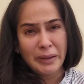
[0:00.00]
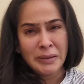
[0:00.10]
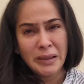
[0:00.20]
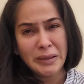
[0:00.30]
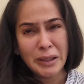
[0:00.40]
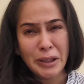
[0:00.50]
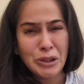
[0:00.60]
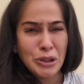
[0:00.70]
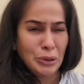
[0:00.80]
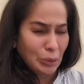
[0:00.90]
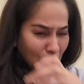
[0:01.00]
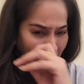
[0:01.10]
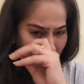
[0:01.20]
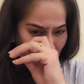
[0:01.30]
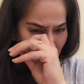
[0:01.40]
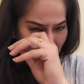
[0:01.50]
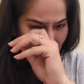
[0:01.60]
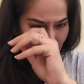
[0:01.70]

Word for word: பர்சன் தெரிஞ்சிருக்கும் ஐ டோன்ட் ஹவ்